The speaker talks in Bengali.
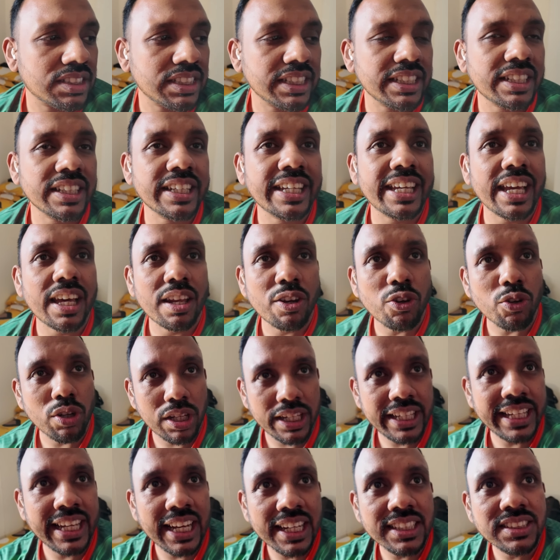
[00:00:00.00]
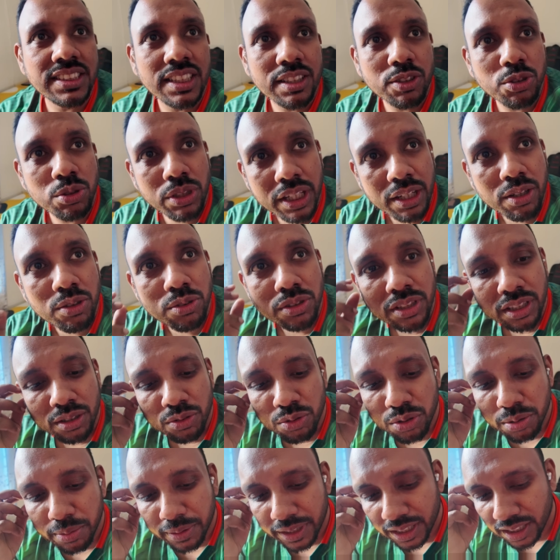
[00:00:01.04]
এটা কি আর লিখা আছে কোথায় কোনটা
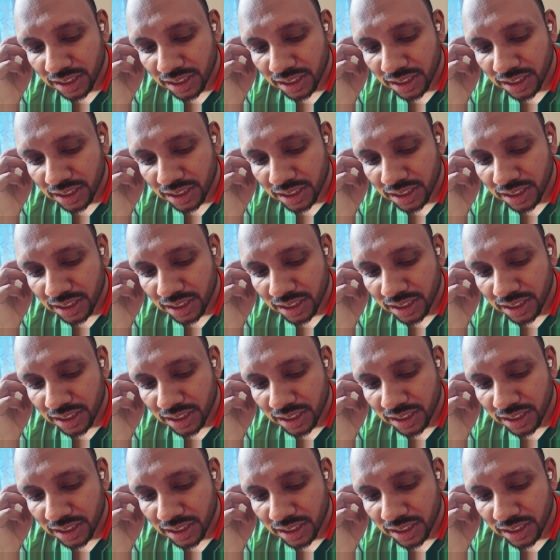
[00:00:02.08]
উঠবে না